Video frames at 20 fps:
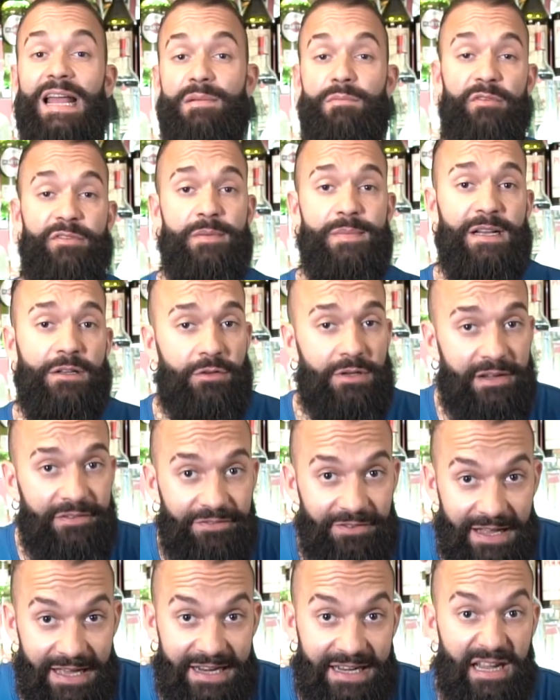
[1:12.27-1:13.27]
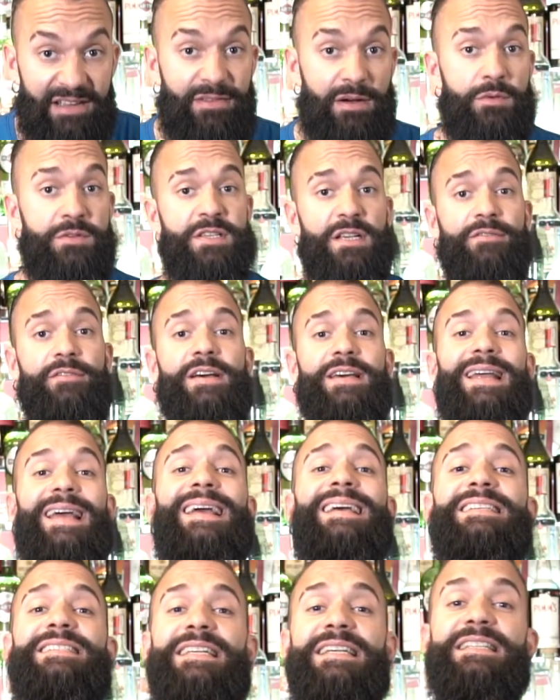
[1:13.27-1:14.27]
El movimiento de Flair que vamos a ver
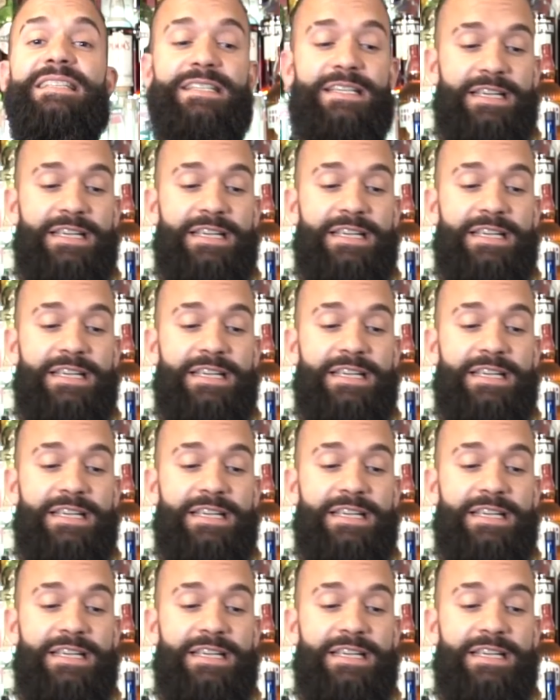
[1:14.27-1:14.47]
es el